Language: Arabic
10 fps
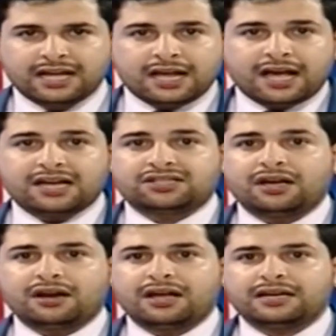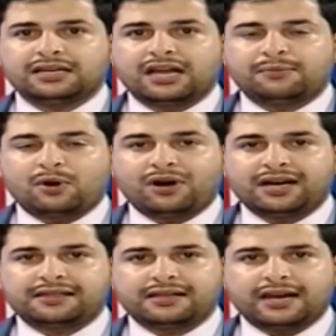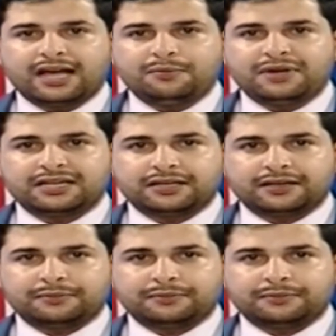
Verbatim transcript: أشار إلى بواعث الأمل